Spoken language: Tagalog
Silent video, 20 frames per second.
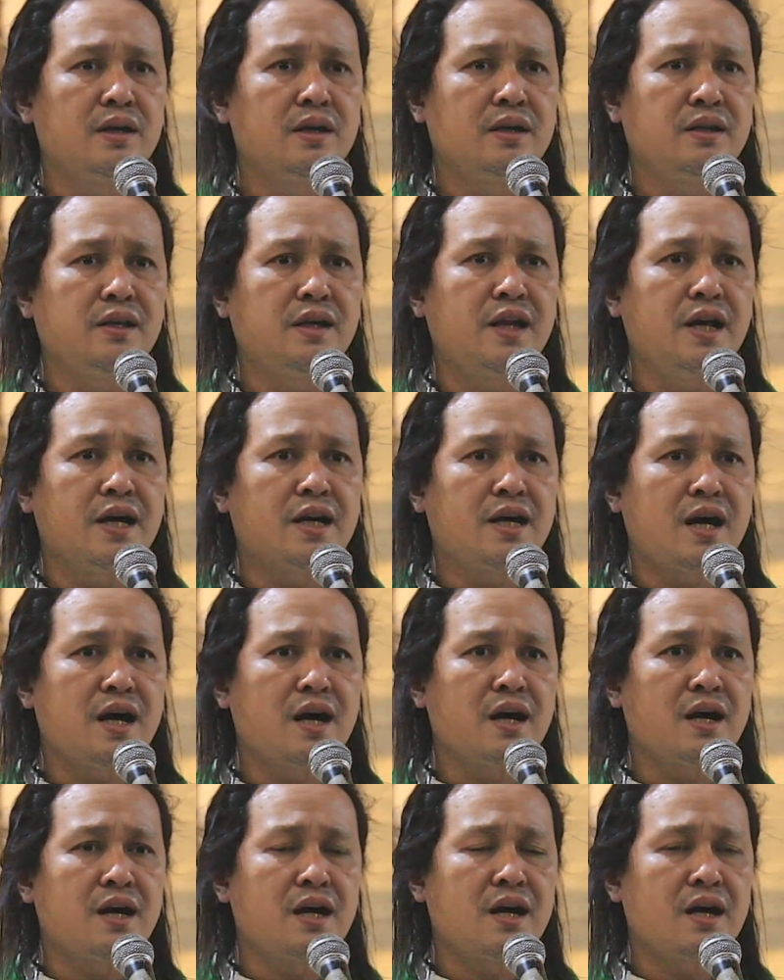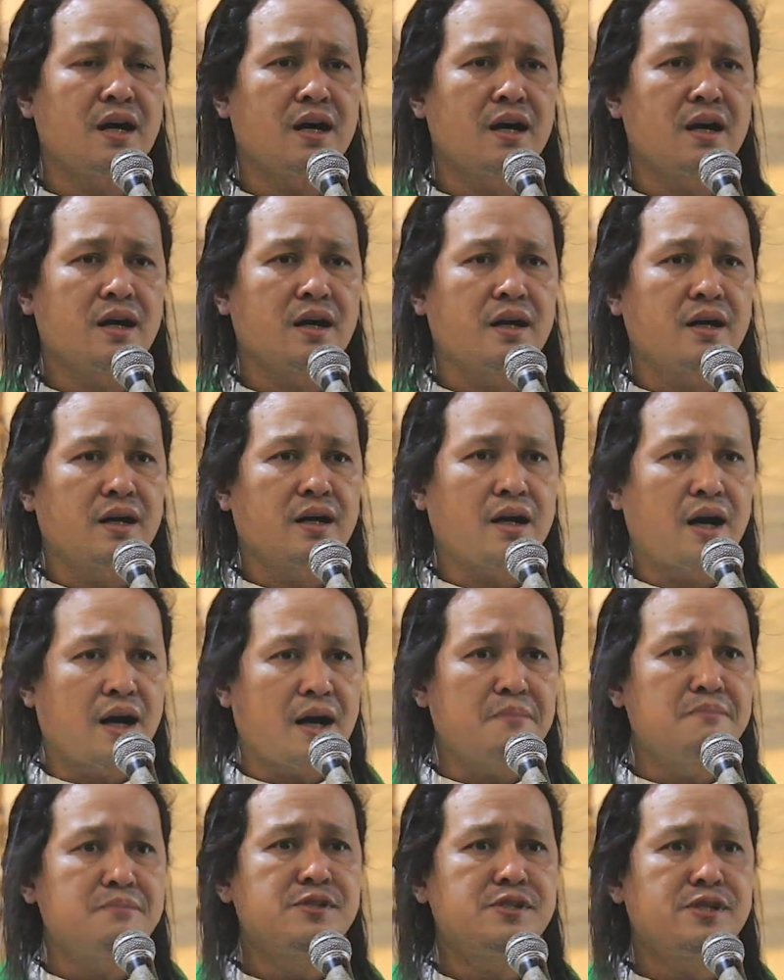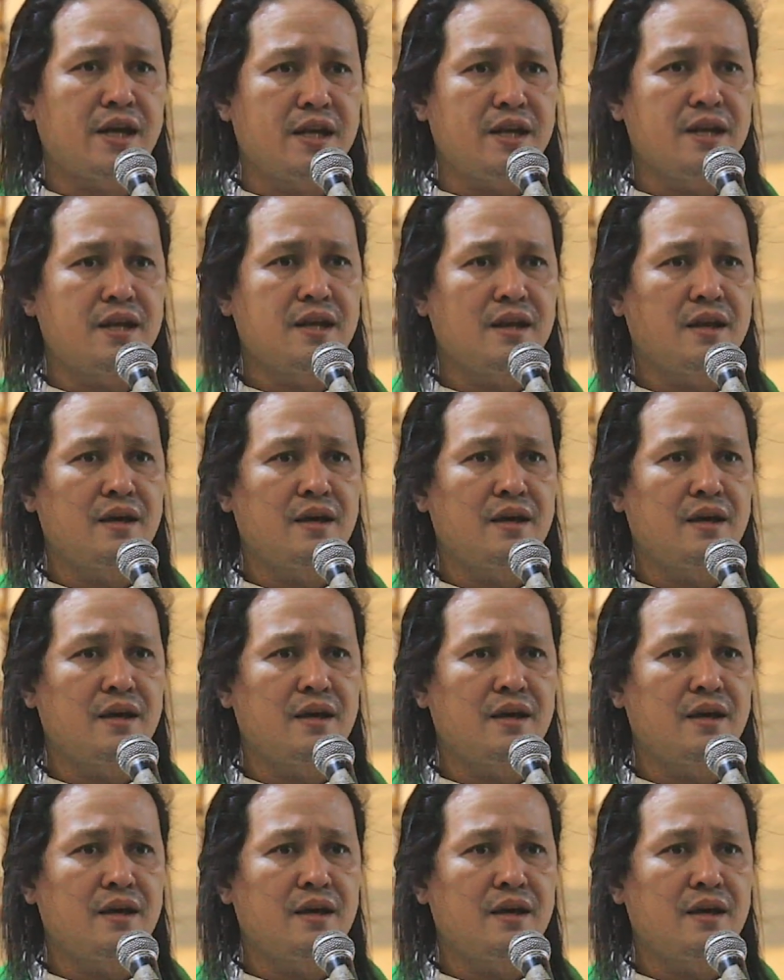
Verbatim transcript: dili ka kakabsan.